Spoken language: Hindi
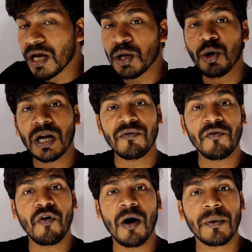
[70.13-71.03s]
इन्होंने
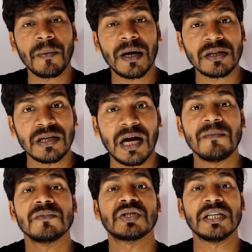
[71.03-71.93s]
भी फॉर्म को भर दिया
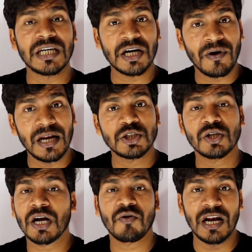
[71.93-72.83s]
सी टेट वाले
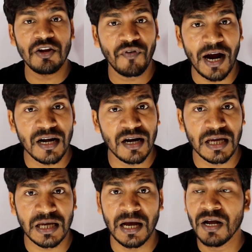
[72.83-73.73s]
जिनका क्वालिफाइड
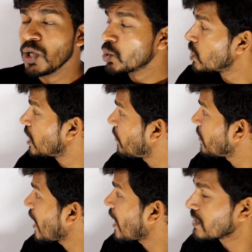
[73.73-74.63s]
नहीं है तो ये
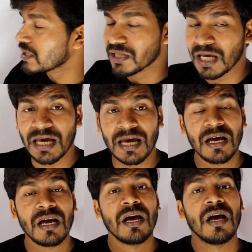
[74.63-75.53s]
भी क्या करते थे
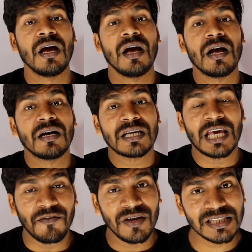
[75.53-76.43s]

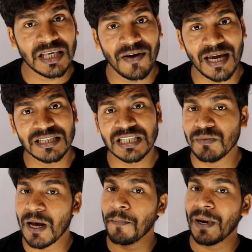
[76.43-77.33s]
केवीएस की वैकेंसी
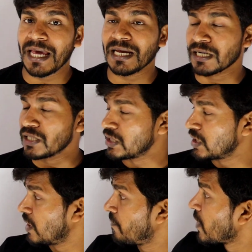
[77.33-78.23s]
में अप्लाई कर
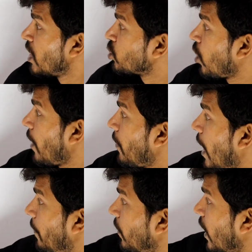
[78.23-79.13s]
देते थे तो अब
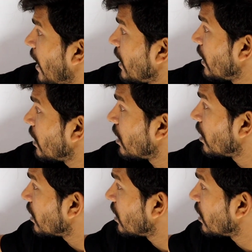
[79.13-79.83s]
अप्लाई